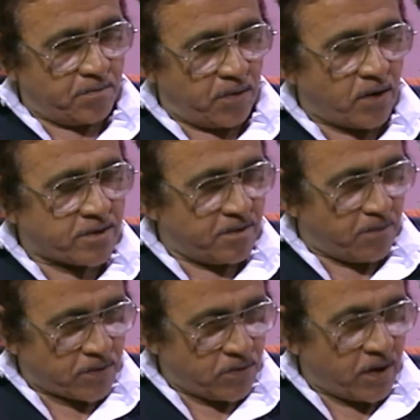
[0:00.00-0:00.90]
बहुत से
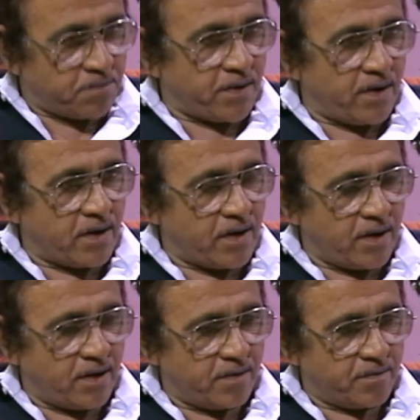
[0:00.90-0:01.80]
मौजूद पर
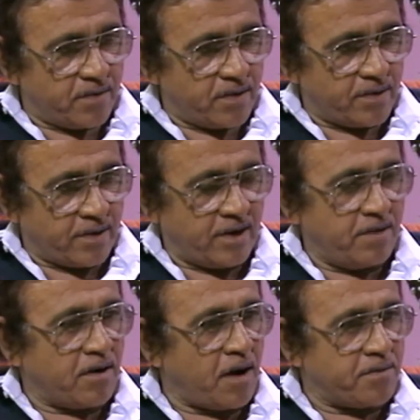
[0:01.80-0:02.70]
लिखा
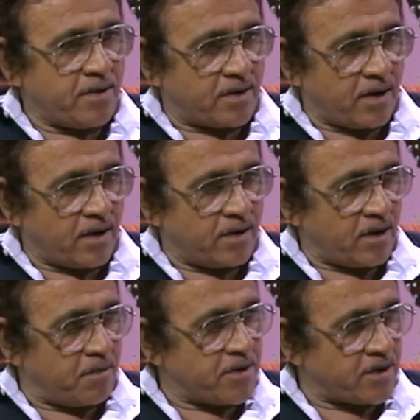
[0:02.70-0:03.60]
तकरीबन आपकी अठारह
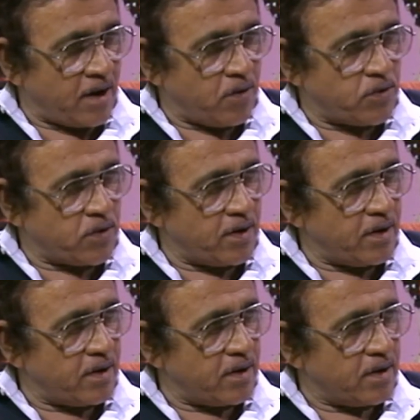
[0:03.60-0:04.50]
किताबें शाये हो चुकी
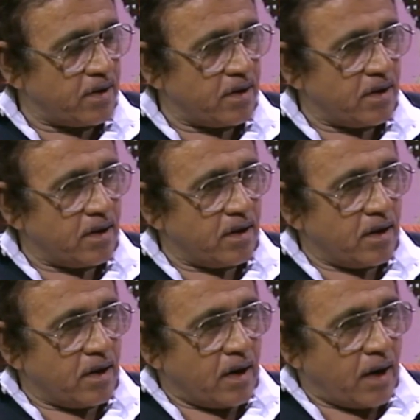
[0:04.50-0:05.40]
हैं
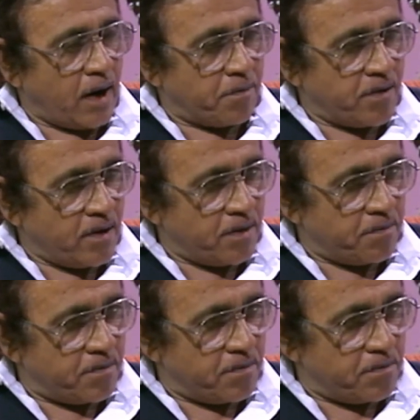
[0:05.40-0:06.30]
आपने
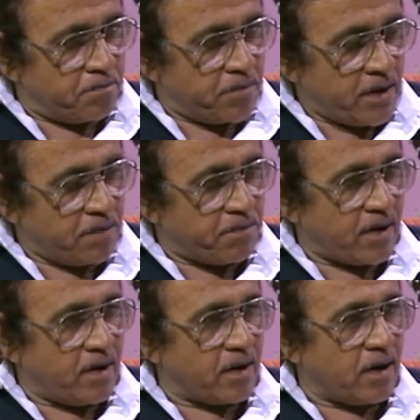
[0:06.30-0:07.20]
मीर पर
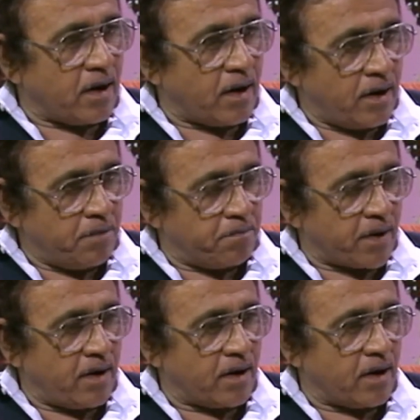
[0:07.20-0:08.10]
लिखा गालिब
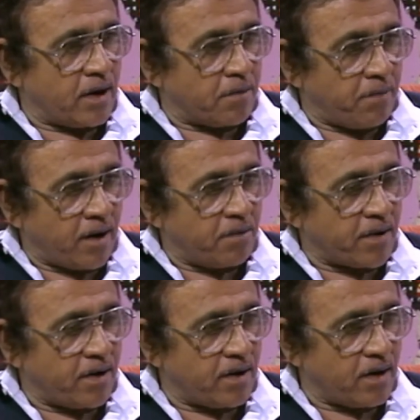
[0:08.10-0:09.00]
पर लिखा इकबाल
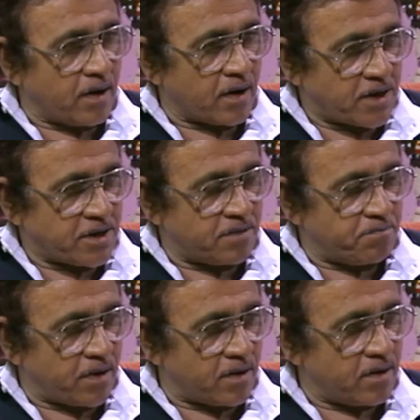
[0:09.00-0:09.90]
पर लिखा राशिद
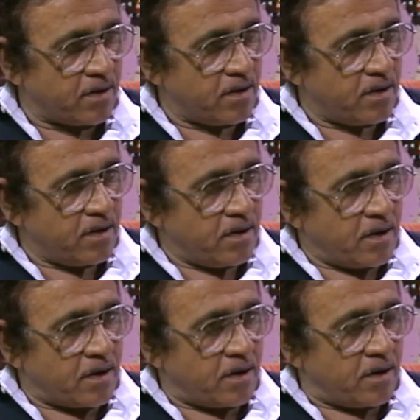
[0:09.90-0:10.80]
पर
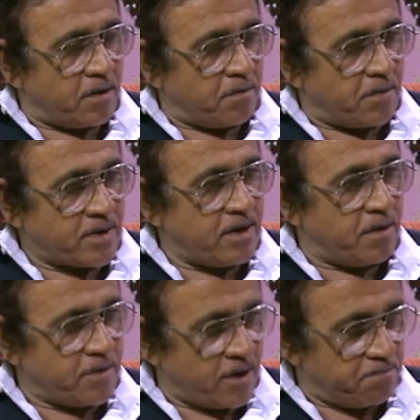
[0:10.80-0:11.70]
मजीद
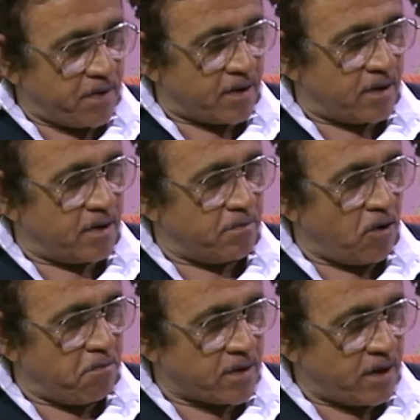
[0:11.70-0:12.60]
अमजद पर
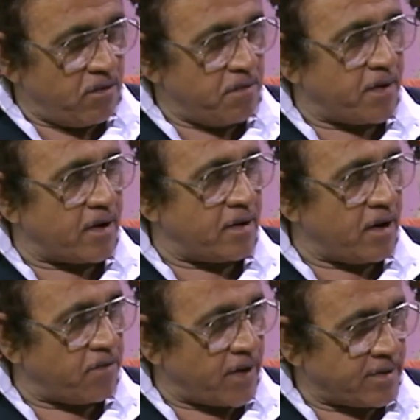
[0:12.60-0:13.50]
मोहम्मद अलवी पर
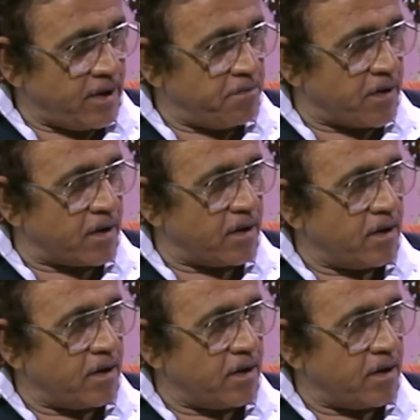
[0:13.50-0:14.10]
निदा फाजली पर